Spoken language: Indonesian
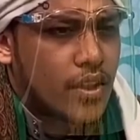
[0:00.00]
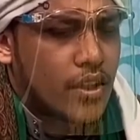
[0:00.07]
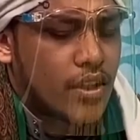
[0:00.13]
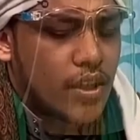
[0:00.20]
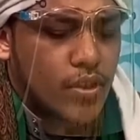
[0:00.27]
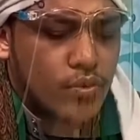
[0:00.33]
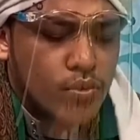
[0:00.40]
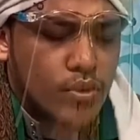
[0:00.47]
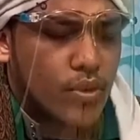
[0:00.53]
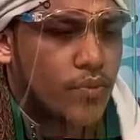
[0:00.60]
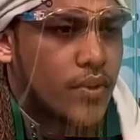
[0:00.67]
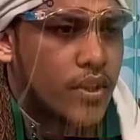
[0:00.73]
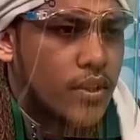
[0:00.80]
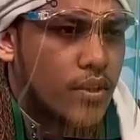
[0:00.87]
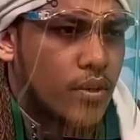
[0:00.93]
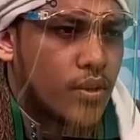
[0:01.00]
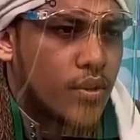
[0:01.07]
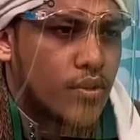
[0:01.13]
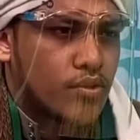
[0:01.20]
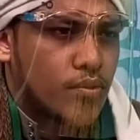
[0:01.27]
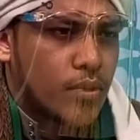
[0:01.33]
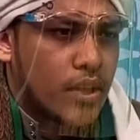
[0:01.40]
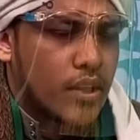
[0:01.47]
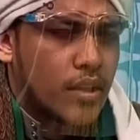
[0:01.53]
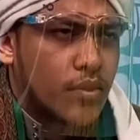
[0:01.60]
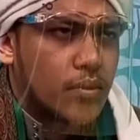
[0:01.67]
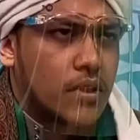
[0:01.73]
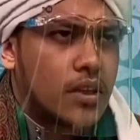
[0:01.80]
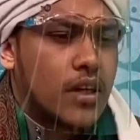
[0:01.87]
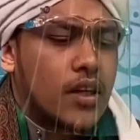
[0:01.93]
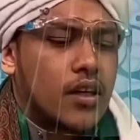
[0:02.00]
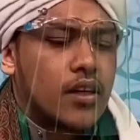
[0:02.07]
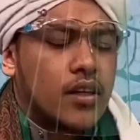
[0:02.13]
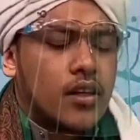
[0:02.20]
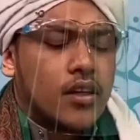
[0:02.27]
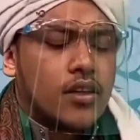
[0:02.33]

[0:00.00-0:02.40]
Dan itu taufik dari Allah Subhanahu wa taala.